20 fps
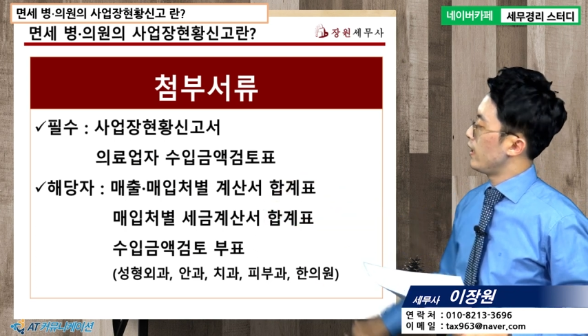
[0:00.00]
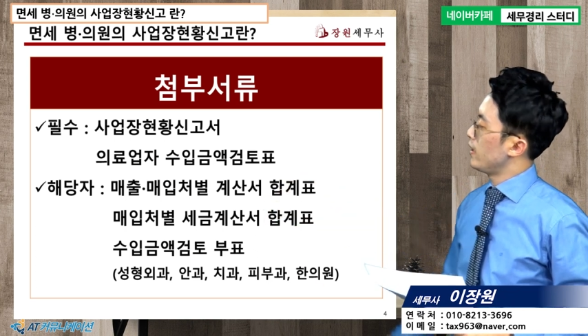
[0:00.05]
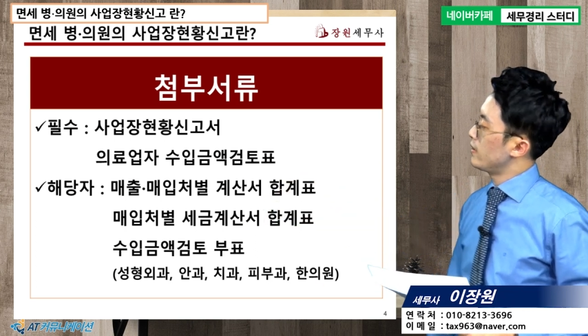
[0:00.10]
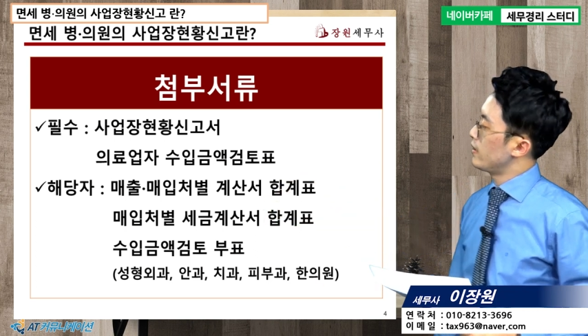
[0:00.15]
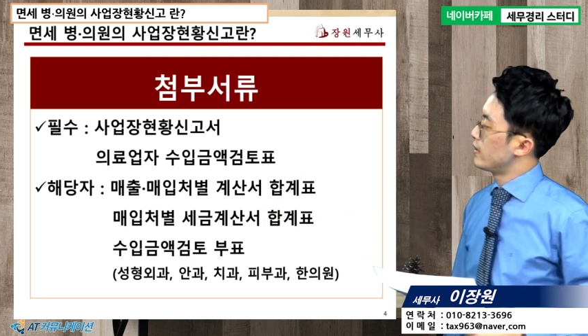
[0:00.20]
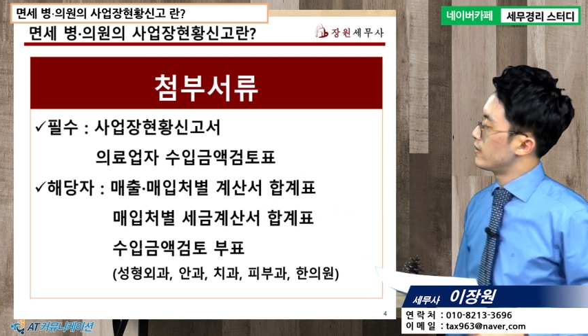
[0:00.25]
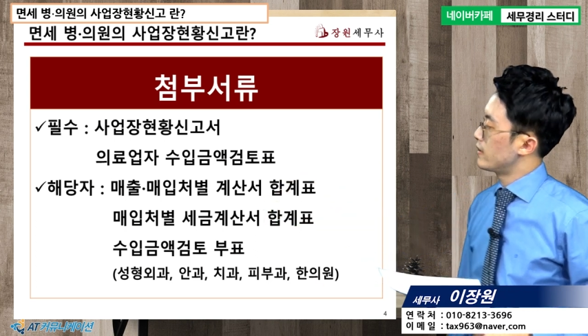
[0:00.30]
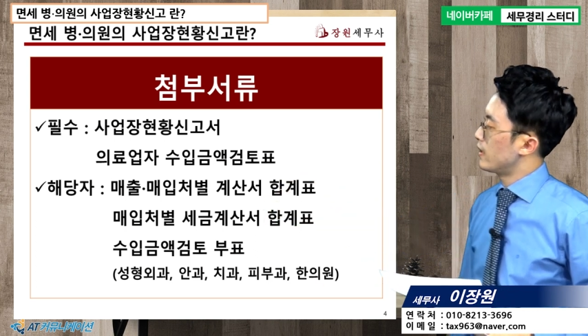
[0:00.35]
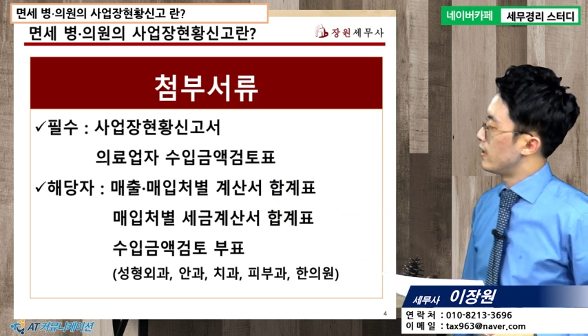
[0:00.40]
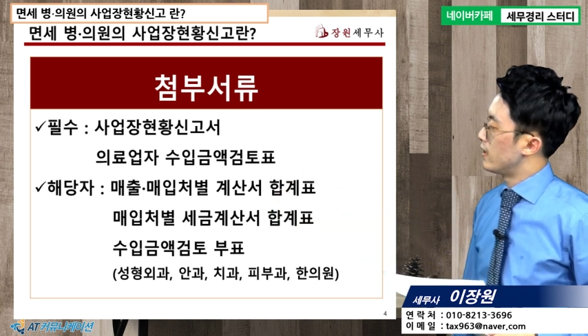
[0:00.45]

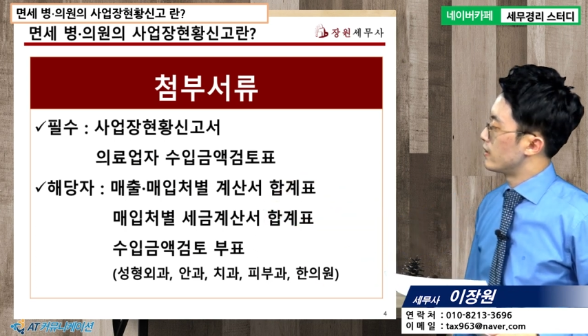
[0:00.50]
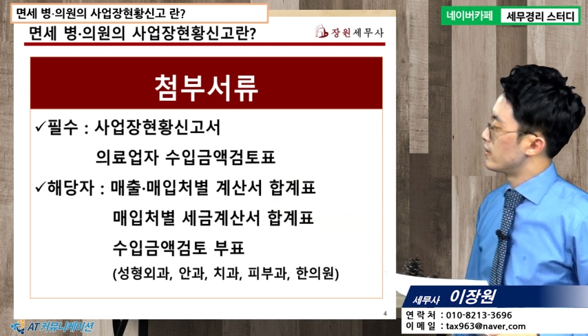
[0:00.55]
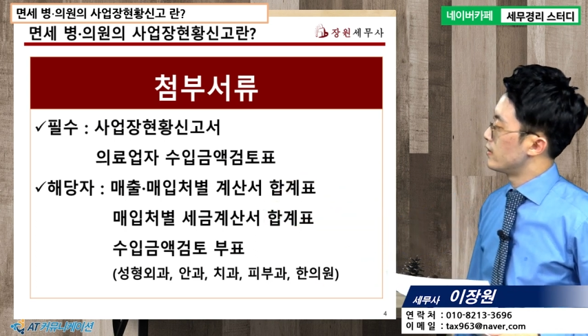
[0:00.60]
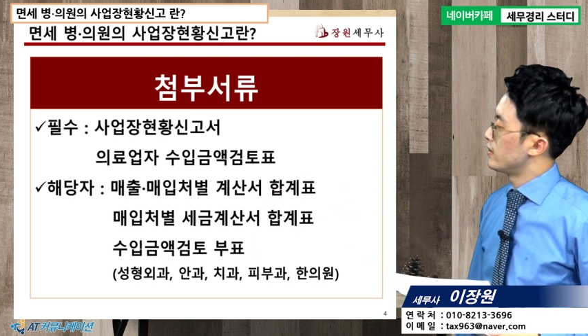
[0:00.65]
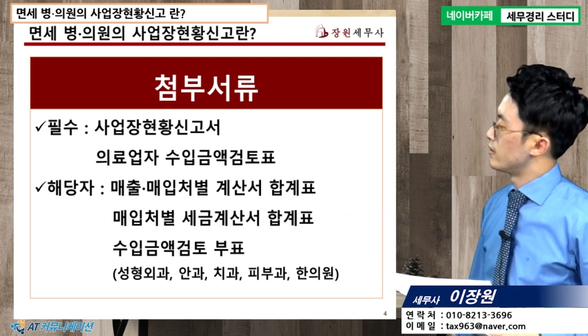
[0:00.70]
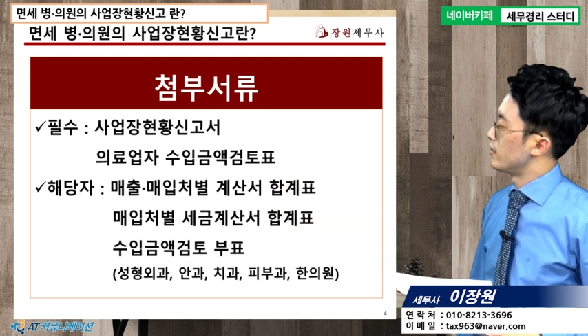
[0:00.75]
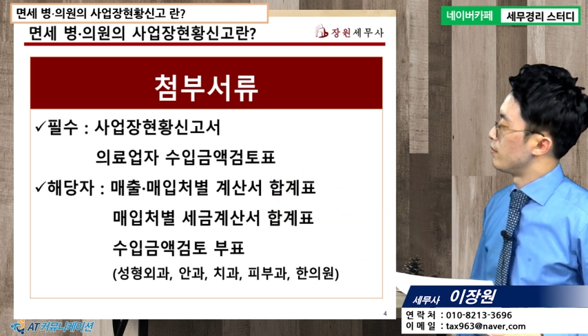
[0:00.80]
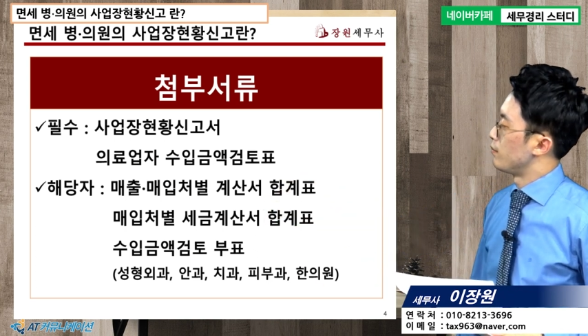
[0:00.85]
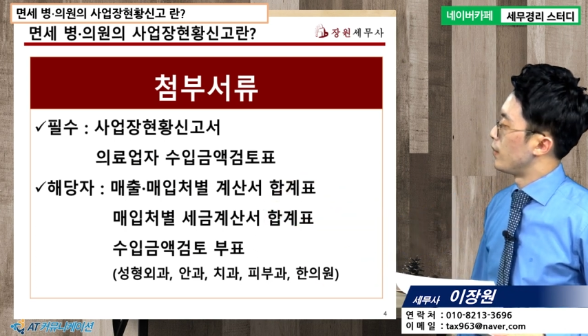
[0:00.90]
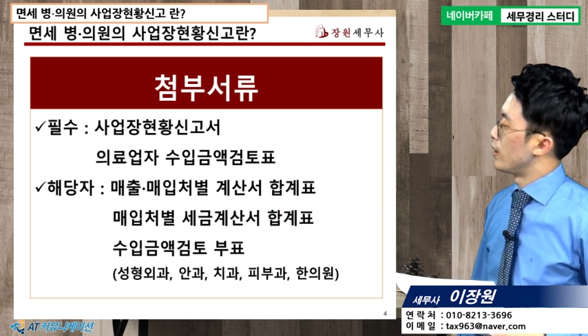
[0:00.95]
해당
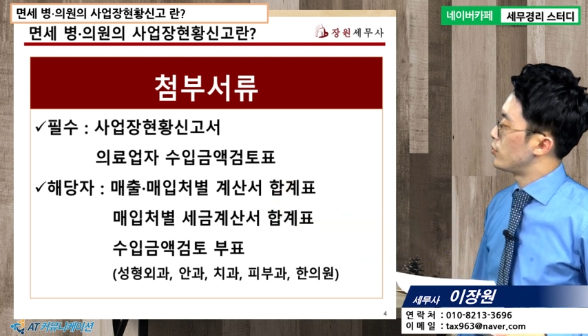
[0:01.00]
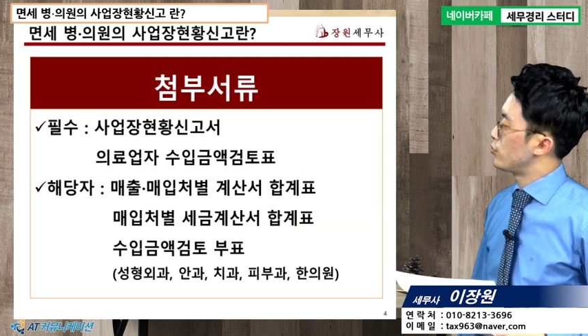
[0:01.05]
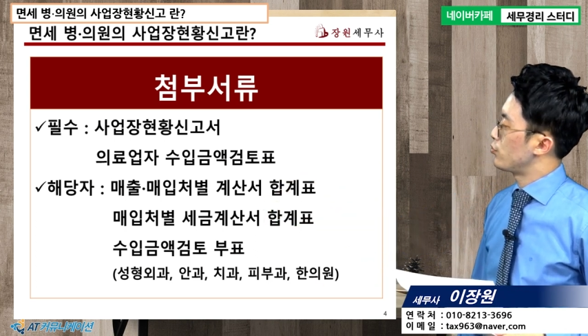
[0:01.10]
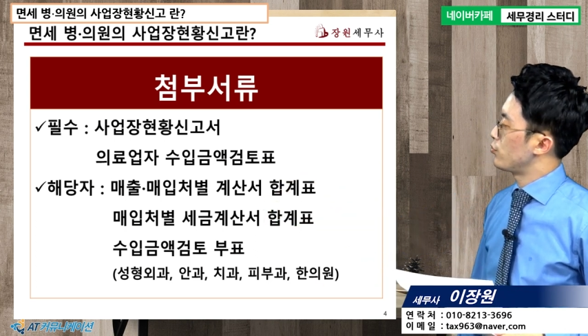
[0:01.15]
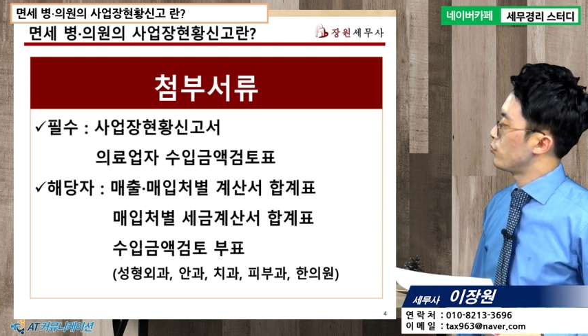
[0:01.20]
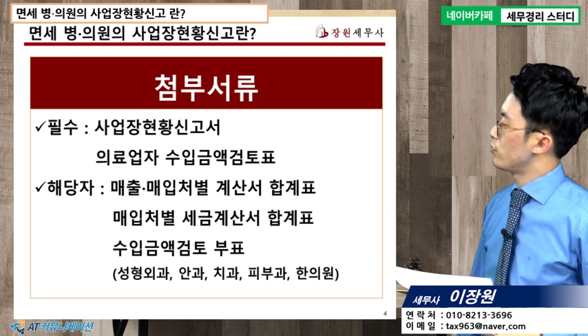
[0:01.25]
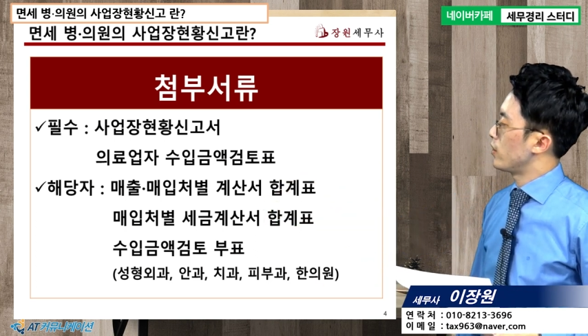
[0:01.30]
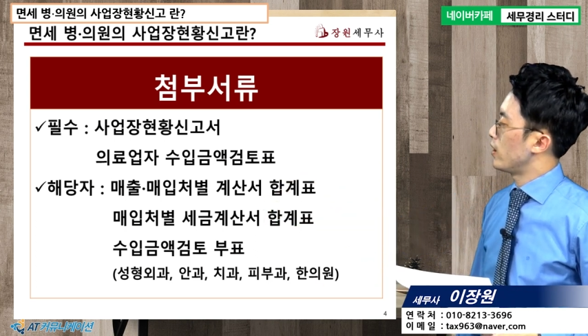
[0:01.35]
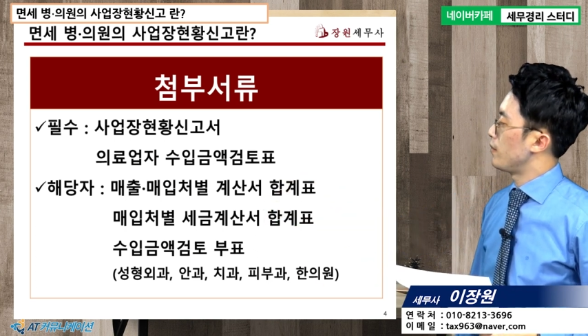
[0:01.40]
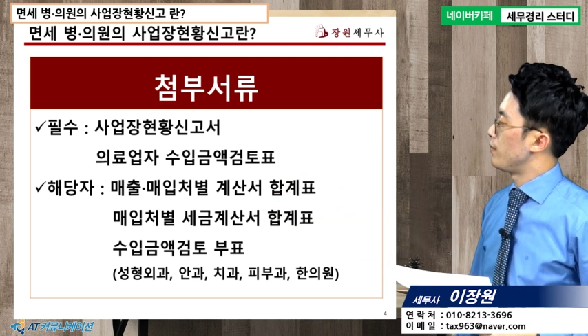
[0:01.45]
사항은
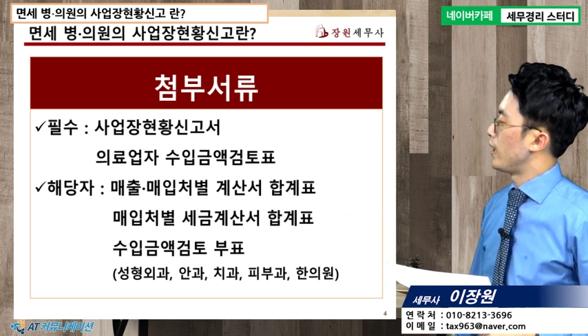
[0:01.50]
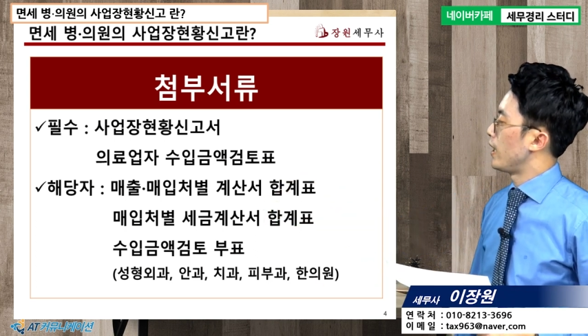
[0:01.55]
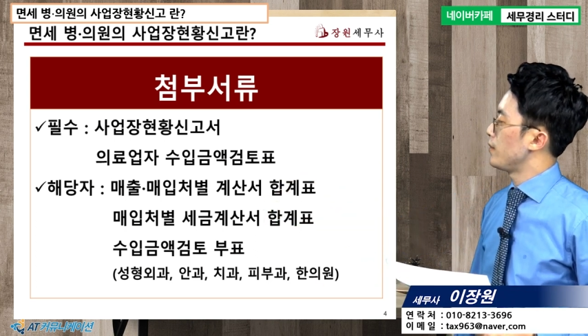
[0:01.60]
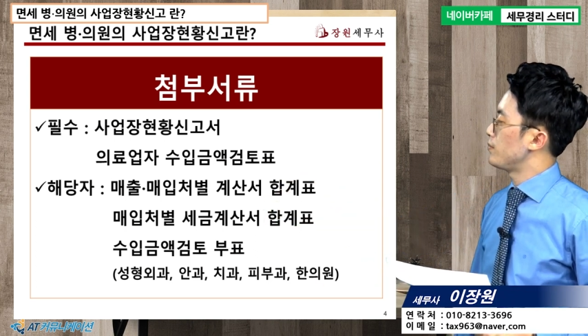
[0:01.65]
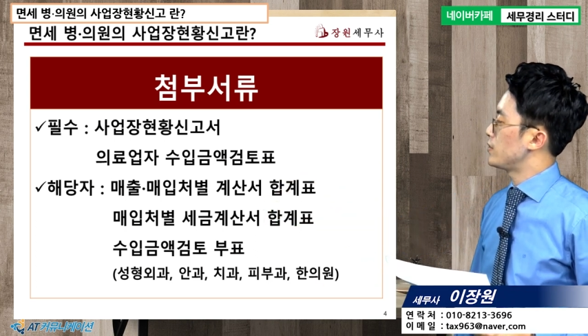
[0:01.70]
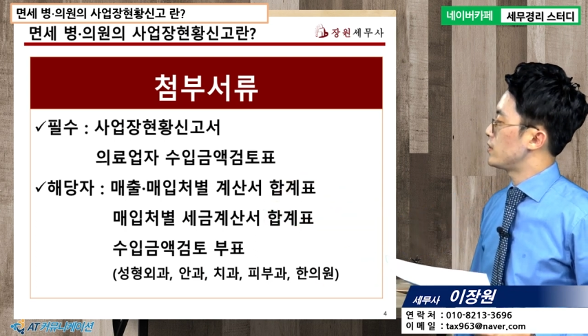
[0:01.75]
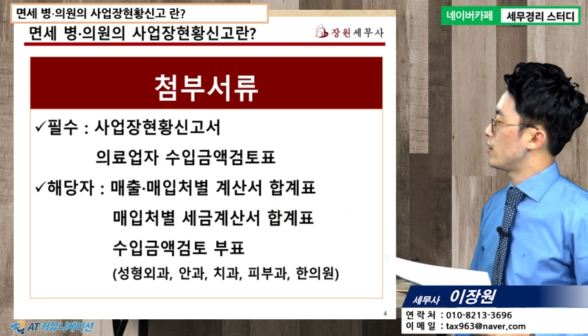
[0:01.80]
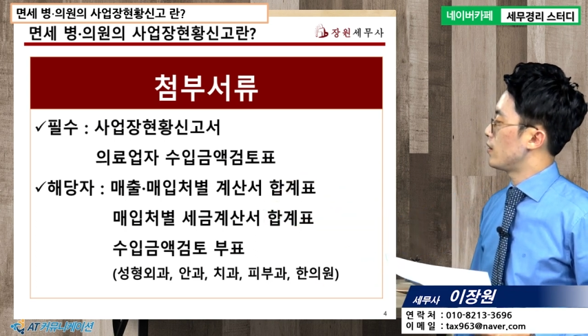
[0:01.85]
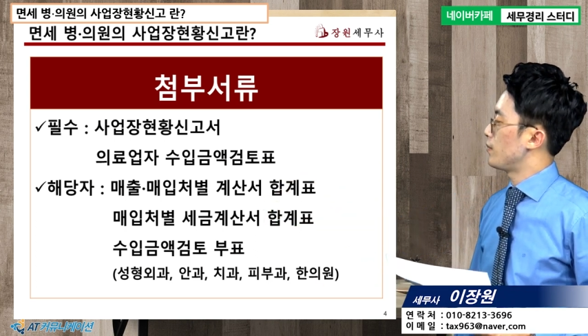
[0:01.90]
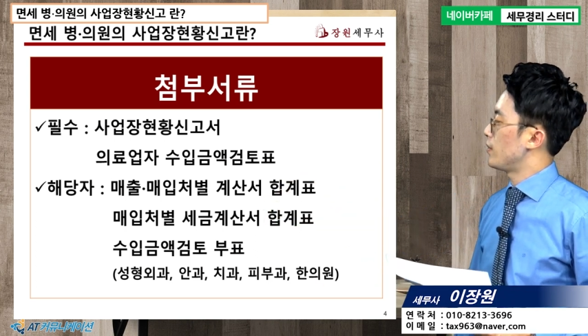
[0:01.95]
매출과
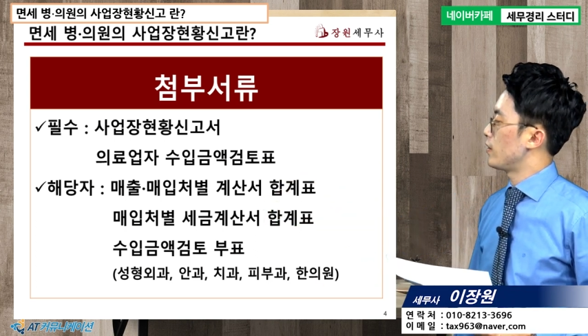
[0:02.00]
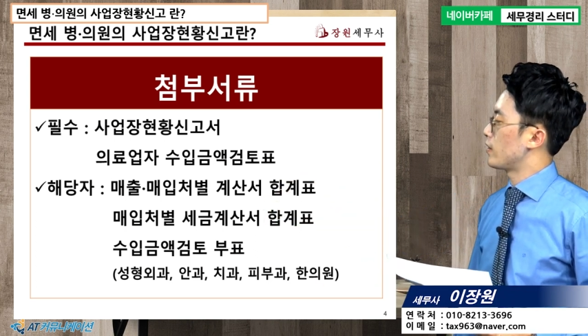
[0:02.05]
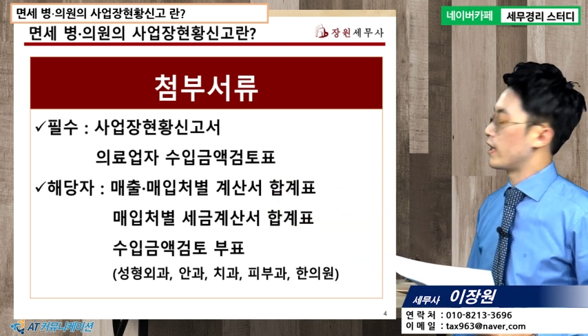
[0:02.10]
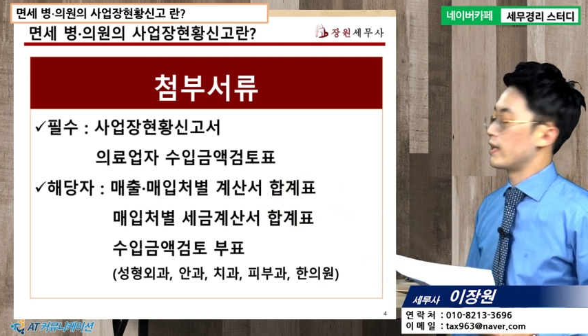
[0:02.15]
매입차별